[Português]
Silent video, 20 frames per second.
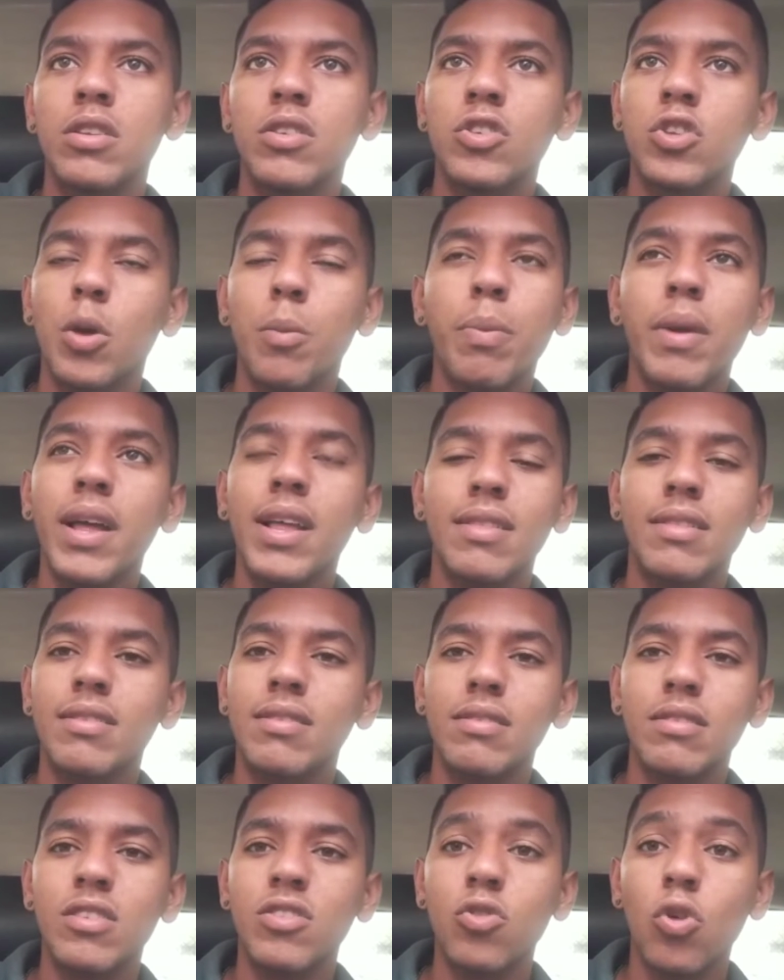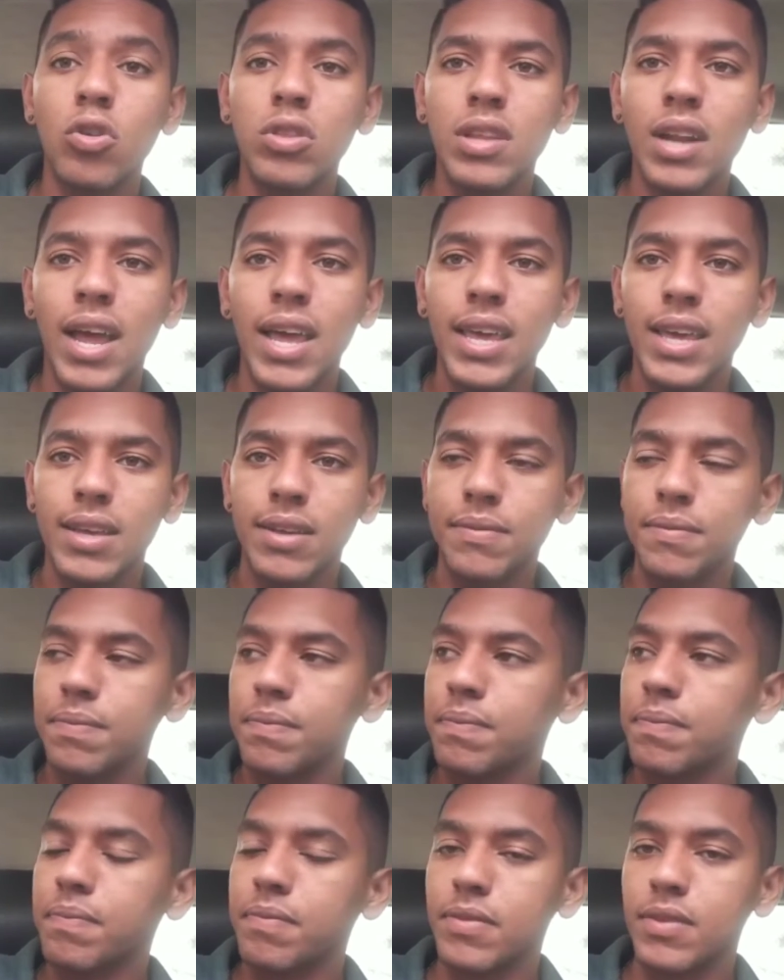Só pra descontrair.
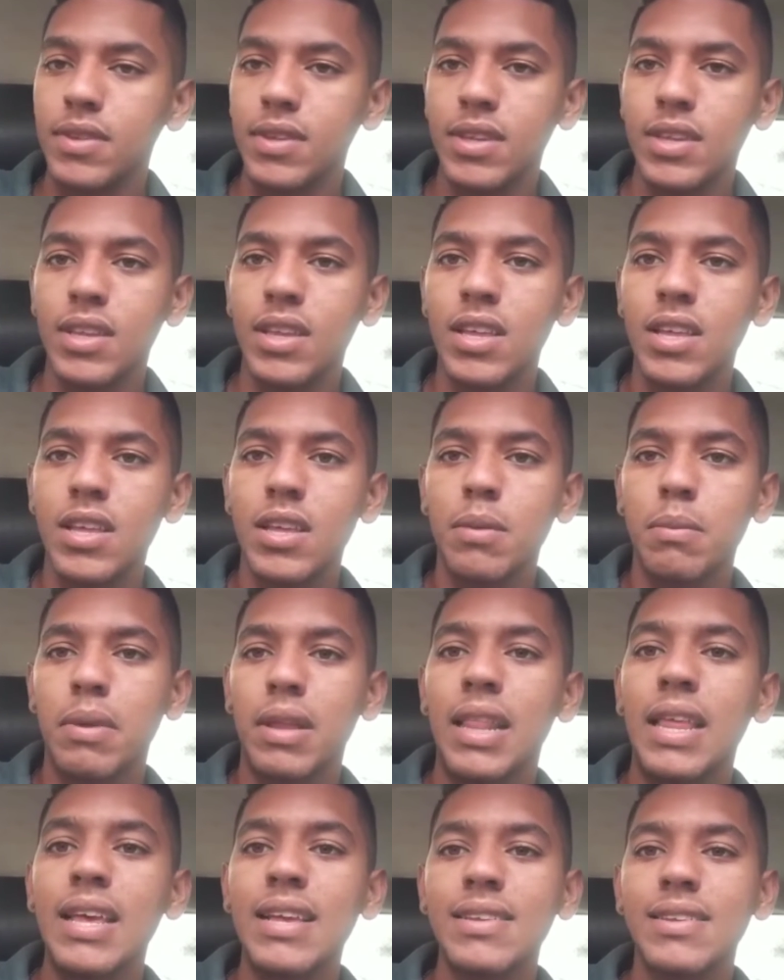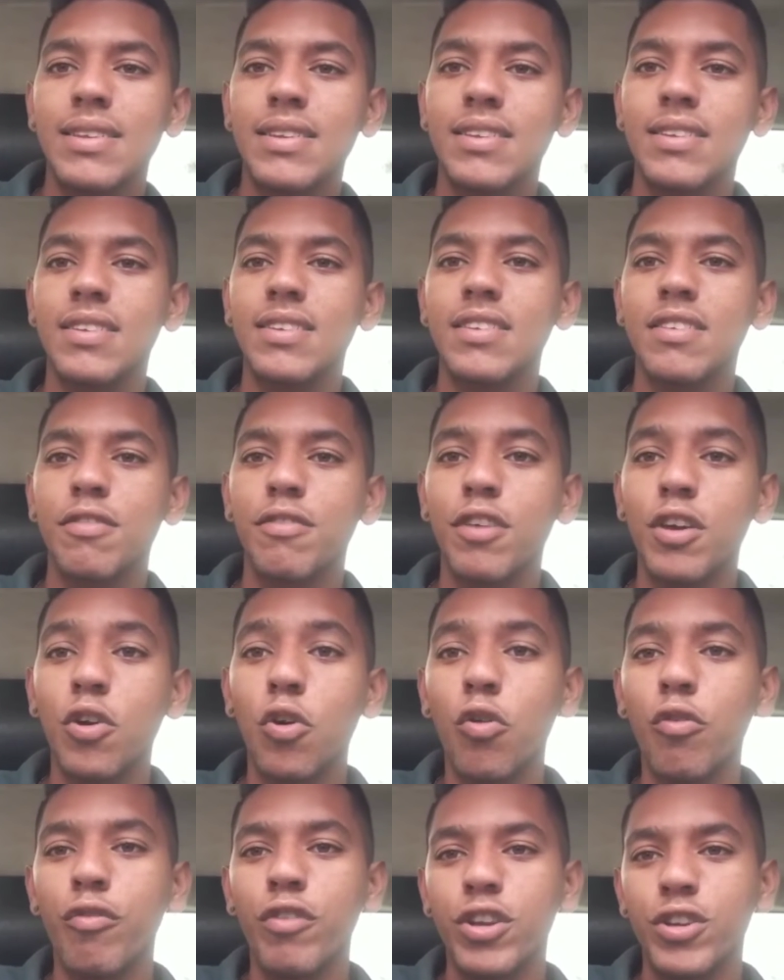Beleza? Fica
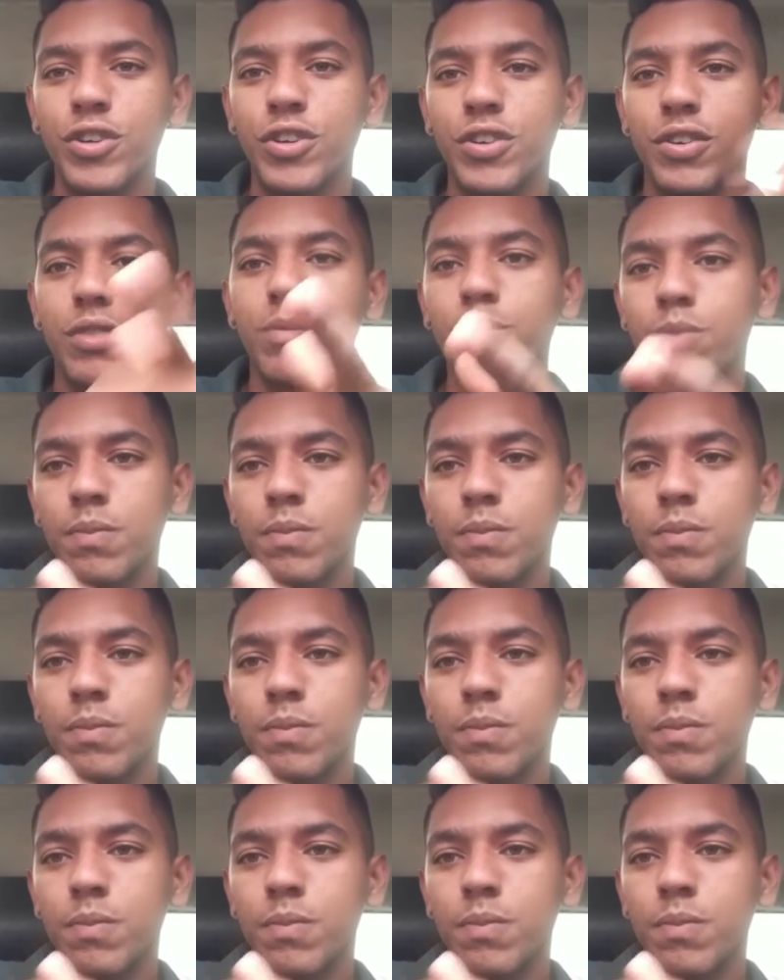com o vídeo.